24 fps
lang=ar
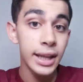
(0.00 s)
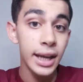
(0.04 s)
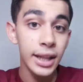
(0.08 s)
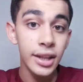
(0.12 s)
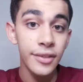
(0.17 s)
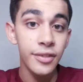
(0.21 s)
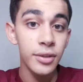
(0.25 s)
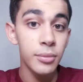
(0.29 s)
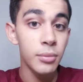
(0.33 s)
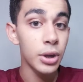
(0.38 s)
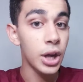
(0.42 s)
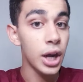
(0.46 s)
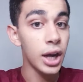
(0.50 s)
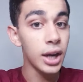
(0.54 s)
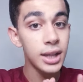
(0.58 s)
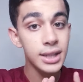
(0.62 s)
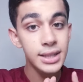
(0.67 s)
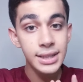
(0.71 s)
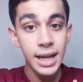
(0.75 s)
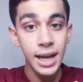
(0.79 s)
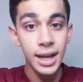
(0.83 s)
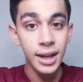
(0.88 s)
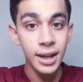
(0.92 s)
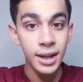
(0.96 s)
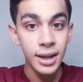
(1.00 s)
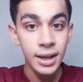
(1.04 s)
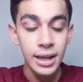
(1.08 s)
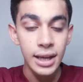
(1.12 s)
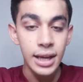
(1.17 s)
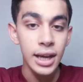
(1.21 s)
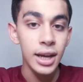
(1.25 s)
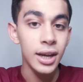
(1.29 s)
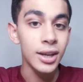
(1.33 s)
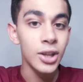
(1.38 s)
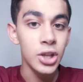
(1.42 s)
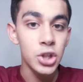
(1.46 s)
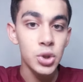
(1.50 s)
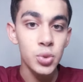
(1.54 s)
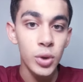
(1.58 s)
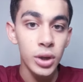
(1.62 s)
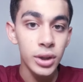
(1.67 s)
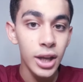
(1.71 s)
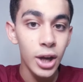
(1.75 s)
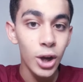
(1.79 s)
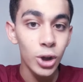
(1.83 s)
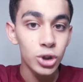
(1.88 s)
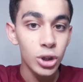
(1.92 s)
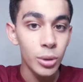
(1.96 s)
احنا في المرحله السهله الكلاس
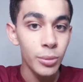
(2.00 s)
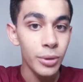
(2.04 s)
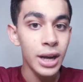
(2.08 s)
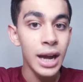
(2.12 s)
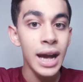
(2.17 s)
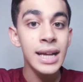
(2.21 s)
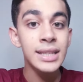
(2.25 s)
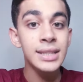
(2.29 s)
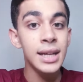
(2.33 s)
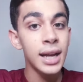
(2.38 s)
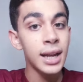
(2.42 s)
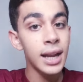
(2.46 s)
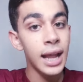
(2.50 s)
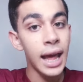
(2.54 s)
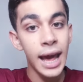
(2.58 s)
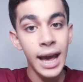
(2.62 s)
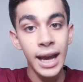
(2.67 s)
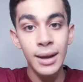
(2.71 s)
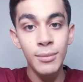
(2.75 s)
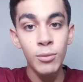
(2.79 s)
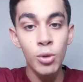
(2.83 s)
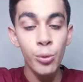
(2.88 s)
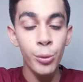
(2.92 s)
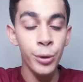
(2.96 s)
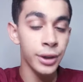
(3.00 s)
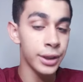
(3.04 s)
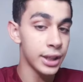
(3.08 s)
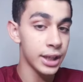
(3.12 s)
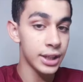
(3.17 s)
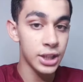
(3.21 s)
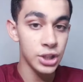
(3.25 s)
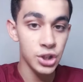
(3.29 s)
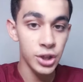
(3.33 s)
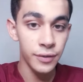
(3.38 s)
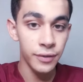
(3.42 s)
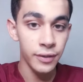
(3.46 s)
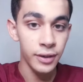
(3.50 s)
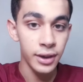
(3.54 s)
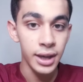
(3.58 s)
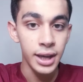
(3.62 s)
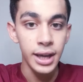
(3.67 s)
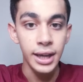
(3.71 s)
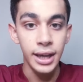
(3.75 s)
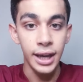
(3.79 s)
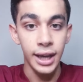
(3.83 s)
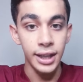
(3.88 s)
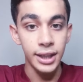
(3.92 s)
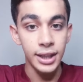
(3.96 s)
1 ده يعتبر اسهل حاجه ممكن تكتشفها
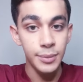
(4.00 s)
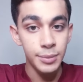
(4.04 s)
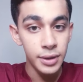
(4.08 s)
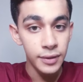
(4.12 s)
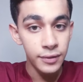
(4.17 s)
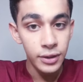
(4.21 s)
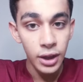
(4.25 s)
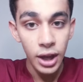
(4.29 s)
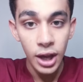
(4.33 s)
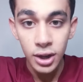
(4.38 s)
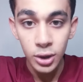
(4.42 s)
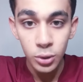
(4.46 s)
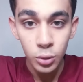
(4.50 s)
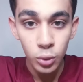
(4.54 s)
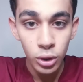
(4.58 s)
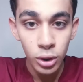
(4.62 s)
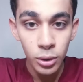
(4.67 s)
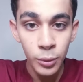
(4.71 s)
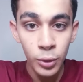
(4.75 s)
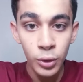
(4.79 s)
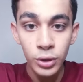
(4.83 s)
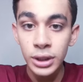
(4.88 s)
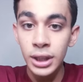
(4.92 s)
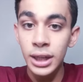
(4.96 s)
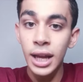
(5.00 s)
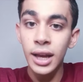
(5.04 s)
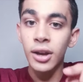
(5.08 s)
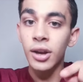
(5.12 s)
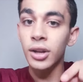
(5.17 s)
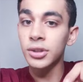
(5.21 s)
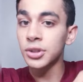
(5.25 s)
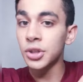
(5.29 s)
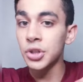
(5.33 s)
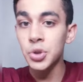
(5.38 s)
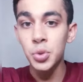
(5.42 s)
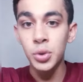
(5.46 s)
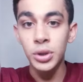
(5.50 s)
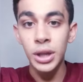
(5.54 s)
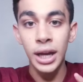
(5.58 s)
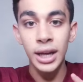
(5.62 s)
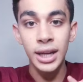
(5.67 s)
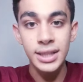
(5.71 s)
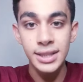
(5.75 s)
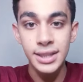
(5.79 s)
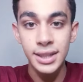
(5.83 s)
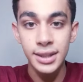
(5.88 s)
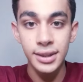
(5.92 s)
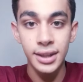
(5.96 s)
يعني انت بتفتح على طول البوق تلاقي خط اسود على
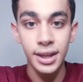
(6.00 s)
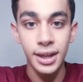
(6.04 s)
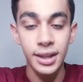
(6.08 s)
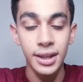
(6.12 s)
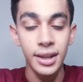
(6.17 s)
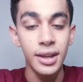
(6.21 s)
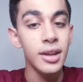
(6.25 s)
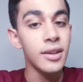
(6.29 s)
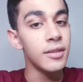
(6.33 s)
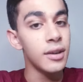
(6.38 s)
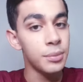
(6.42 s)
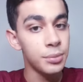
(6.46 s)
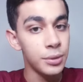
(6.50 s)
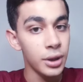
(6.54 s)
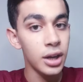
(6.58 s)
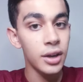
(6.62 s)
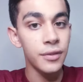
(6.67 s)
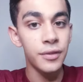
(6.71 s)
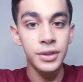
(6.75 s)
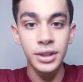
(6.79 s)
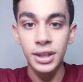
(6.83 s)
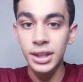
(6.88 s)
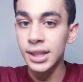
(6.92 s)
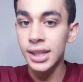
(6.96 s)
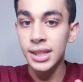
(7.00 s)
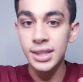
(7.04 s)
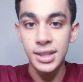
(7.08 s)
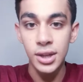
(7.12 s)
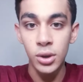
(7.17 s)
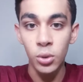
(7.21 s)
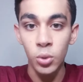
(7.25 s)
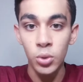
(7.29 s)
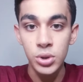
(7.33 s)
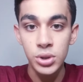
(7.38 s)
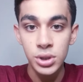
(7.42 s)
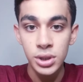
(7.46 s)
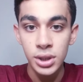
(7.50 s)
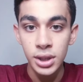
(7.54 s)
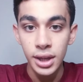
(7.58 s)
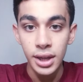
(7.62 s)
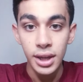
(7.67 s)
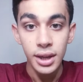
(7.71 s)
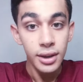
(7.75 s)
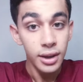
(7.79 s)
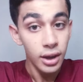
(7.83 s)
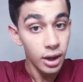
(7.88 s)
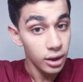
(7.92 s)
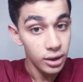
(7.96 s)
السنه كده فبتعرف ان ده تسوس
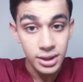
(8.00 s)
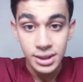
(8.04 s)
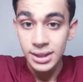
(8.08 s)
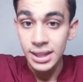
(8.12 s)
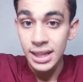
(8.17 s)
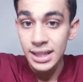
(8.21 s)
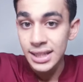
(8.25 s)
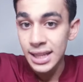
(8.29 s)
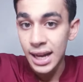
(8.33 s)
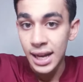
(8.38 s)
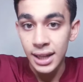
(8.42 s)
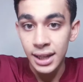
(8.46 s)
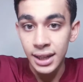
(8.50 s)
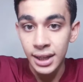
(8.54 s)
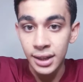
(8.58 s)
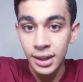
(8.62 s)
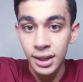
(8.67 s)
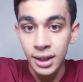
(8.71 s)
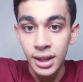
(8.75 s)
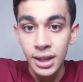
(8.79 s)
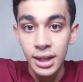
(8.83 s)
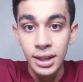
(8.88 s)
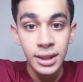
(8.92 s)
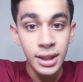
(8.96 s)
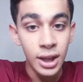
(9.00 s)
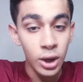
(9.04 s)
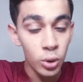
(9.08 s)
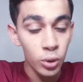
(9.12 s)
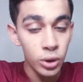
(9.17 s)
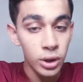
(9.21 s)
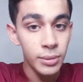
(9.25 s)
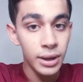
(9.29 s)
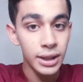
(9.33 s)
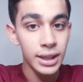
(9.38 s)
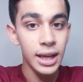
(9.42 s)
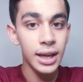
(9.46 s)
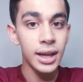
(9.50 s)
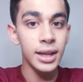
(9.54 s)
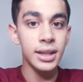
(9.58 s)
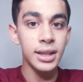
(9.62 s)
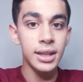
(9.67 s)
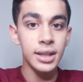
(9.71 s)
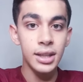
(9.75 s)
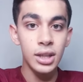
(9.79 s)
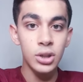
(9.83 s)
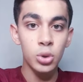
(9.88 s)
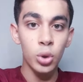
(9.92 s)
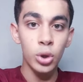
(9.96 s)
خلاص ده سهل كده ده كل اللي محتاج ان
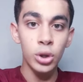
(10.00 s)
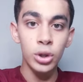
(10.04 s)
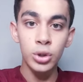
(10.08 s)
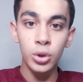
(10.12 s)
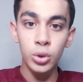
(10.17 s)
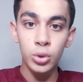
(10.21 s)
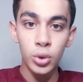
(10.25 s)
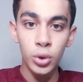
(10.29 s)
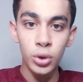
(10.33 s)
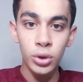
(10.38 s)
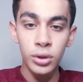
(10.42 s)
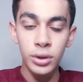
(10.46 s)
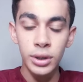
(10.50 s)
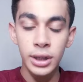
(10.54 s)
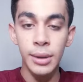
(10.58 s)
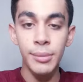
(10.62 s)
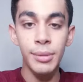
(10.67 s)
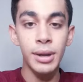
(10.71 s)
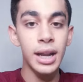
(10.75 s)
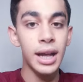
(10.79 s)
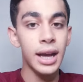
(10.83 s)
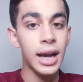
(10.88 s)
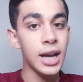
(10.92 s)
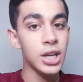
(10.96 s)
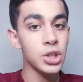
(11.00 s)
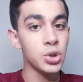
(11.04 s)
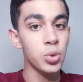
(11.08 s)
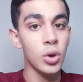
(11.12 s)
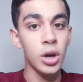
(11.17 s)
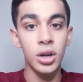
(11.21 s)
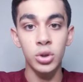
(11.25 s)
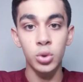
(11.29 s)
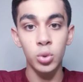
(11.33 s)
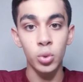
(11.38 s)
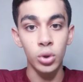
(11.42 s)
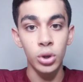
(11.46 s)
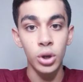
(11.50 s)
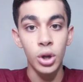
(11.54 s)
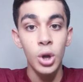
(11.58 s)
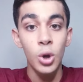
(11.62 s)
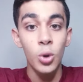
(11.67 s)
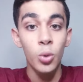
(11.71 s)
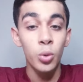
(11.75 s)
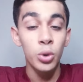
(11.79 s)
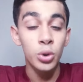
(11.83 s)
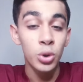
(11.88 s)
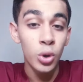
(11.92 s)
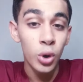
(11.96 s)
انت تروح لدكتور يعمل لك حشو على طول
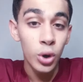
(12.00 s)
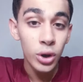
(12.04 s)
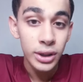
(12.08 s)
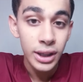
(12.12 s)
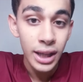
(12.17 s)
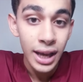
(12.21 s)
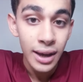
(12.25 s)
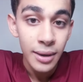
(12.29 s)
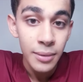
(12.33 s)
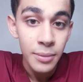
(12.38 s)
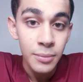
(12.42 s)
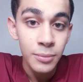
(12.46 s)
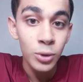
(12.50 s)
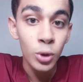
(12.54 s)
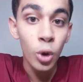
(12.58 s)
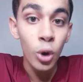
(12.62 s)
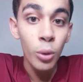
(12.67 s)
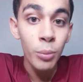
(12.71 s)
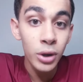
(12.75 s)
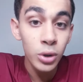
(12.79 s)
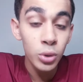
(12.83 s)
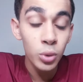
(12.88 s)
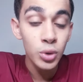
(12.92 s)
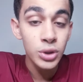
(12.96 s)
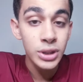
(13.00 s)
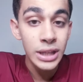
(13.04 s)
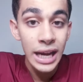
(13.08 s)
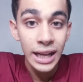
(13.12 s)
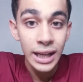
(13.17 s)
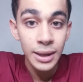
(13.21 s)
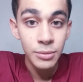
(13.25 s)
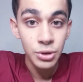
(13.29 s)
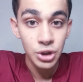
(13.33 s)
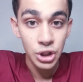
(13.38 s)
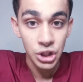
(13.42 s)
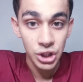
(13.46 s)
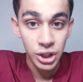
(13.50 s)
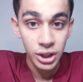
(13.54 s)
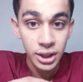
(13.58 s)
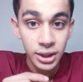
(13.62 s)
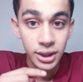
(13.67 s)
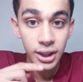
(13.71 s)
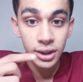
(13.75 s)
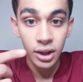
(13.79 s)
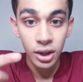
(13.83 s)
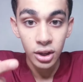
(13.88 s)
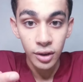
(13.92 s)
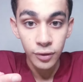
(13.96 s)
والنوع ده نوع برده سهل مش عشان
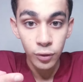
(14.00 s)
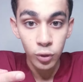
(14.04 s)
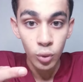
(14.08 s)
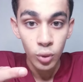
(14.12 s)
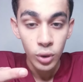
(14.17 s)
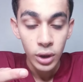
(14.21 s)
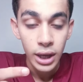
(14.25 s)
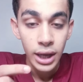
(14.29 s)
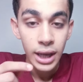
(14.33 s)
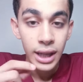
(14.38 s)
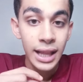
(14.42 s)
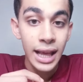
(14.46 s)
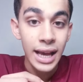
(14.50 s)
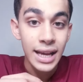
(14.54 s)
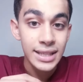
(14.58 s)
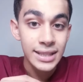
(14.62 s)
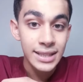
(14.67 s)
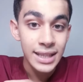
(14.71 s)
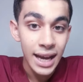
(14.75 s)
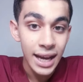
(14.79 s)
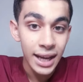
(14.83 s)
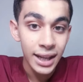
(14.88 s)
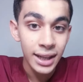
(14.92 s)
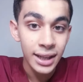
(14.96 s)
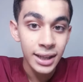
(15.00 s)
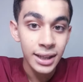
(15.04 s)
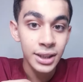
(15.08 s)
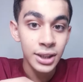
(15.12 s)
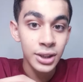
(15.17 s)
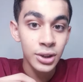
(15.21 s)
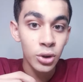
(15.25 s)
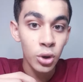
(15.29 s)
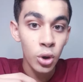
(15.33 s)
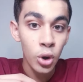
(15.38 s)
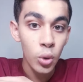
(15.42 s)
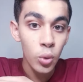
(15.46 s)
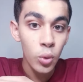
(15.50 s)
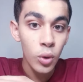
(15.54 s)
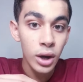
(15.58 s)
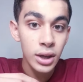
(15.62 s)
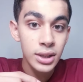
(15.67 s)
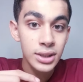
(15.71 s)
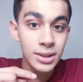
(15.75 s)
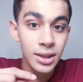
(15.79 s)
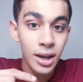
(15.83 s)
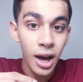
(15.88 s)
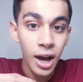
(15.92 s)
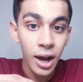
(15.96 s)
انت تعرفه لا سهل ان هو
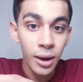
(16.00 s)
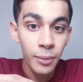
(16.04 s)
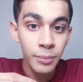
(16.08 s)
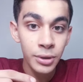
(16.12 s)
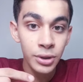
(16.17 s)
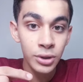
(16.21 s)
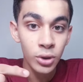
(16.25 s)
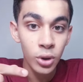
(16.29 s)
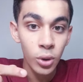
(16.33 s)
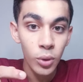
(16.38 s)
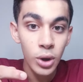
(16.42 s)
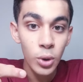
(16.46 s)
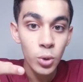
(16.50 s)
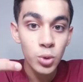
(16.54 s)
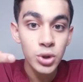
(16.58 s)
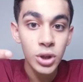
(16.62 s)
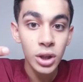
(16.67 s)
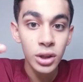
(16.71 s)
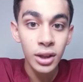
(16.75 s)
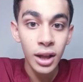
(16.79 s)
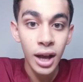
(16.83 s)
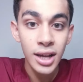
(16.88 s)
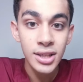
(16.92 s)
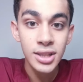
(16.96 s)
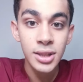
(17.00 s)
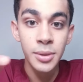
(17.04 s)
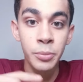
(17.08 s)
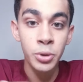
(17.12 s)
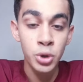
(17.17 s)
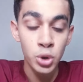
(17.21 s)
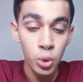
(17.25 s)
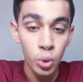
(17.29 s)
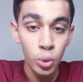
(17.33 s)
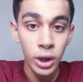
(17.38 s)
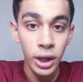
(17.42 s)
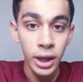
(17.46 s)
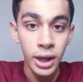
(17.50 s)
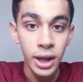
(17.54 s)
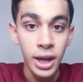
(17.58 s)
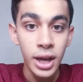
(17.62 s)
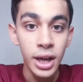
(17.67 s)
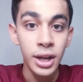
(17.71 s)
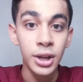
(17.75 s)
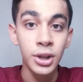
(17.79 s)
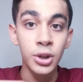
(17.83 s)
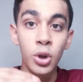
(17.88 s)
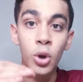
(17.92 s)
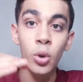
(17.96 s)
صعب ان هو يوصل للعصب بسهوله
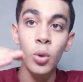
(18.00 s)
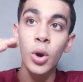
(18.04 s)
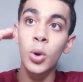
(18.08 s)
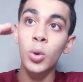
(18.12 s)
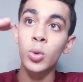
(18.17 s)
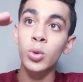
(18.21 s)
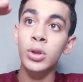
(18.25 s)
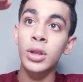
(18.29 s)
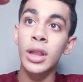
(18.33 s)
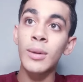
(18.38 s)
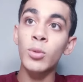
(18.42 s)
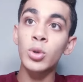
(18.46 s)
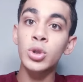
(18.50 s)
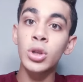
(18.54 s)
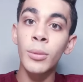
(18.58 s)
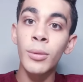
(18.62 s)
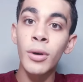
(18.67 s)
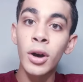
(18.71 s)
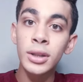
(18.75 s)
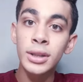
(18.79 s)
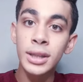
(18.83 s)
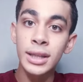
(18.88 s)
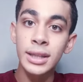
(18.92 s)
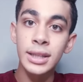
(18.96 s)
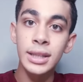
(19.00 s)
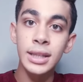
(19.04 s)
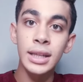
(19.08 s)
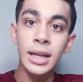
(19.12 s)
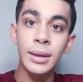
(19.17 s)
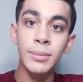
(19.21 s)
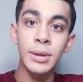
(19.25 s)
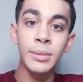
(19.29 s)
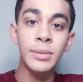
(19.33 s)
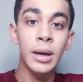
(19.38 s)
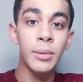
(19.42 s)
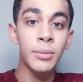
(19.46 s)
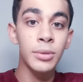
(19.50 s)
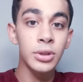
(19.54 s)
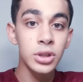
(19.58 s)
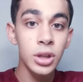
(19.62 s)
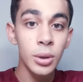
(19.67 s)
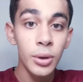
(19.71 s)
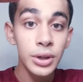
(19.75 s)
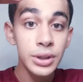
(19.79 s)
ان هو قدامه طبقات كتيره بيبقى